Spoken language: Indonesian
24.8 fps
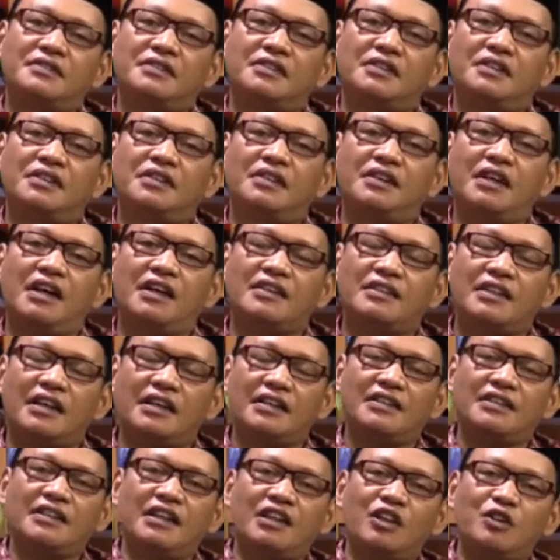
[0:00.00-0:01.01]
Oh anak
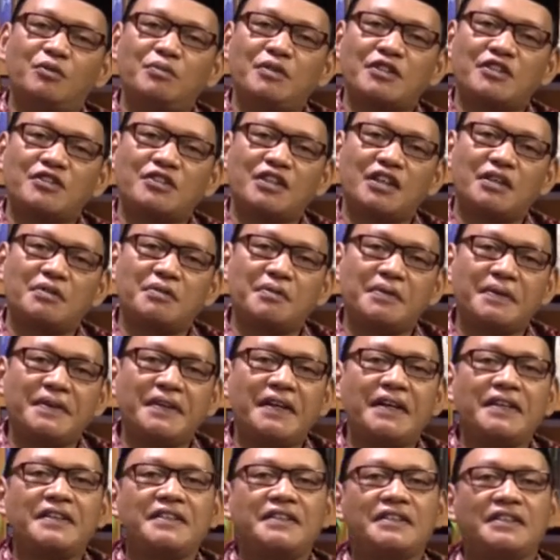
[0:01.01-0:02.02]
ini alumni sekolah
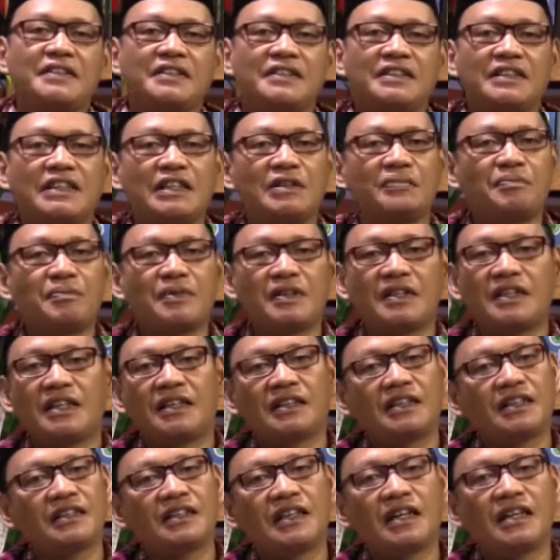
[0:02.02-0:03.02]
Muhammadiyah ini ketika
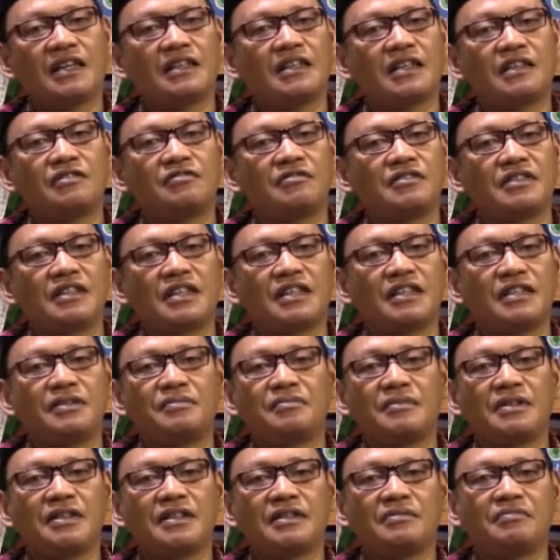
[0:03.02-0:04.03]
memperlihatkan akhlakul
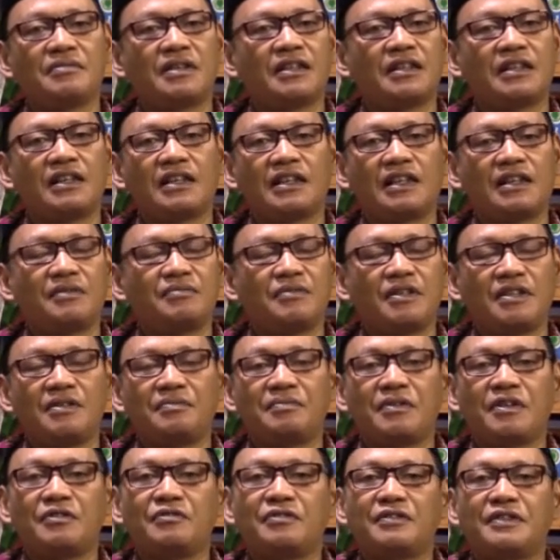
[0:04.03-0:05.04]
karimah maka akan menjadi
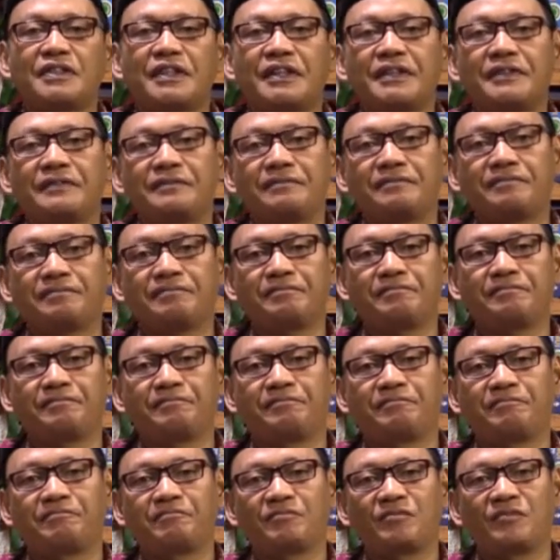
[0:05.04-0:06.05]
panutan.
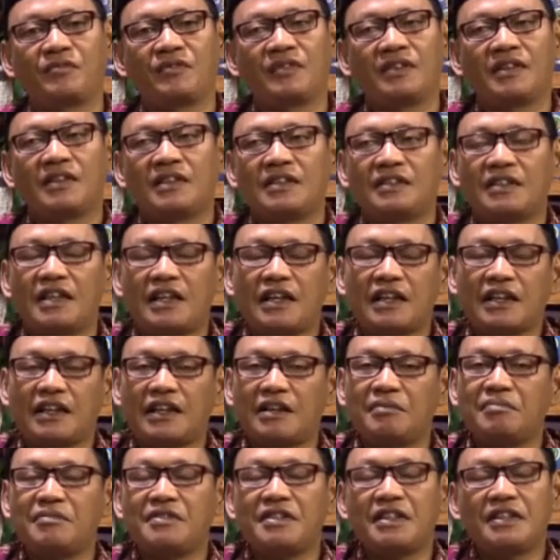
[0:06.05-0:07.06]
Nah
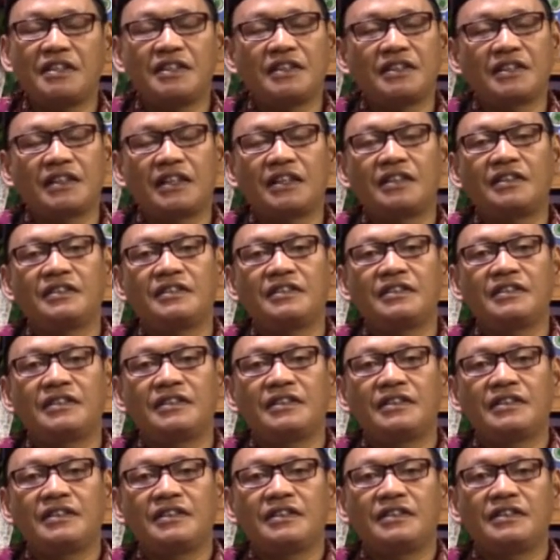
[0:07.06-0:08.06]
akan menjadikan
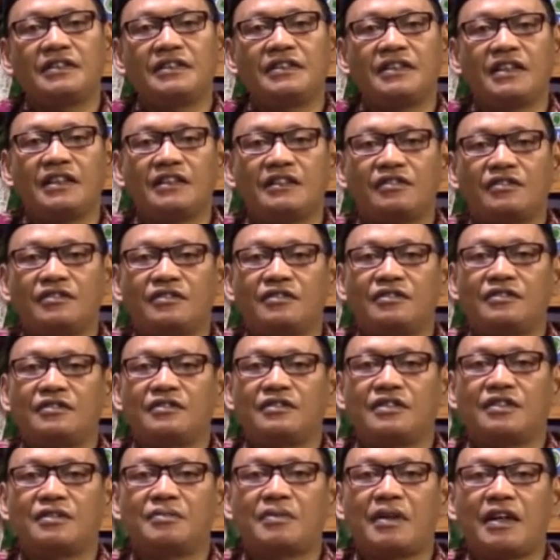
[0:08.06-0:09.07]
dia
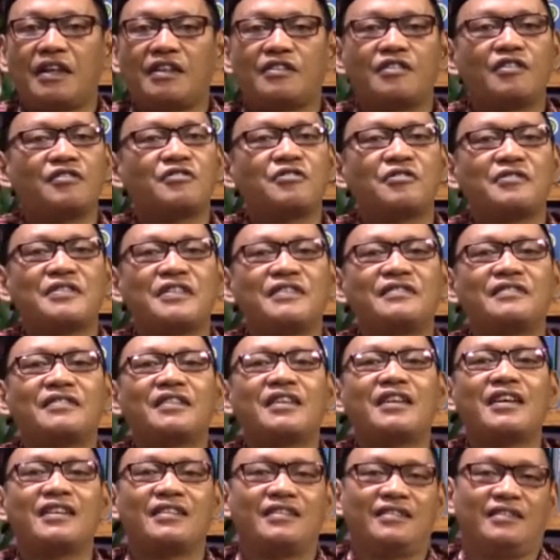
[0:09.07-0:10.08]
itu sebagai sosok
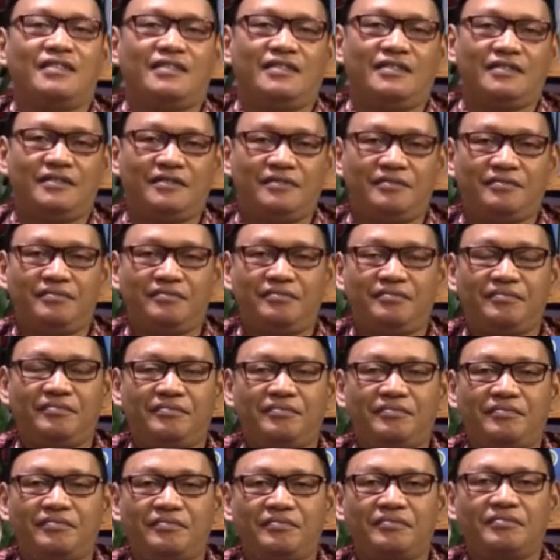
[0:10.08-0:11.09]
sentral.
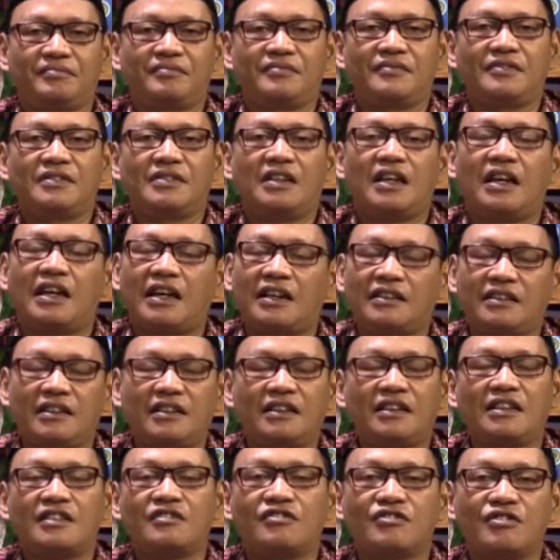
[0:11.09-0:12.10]
Akan
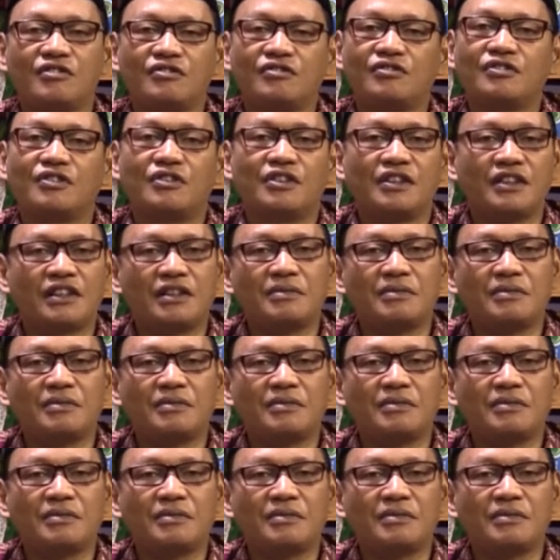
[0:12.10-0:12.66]
jadikan contoh oleh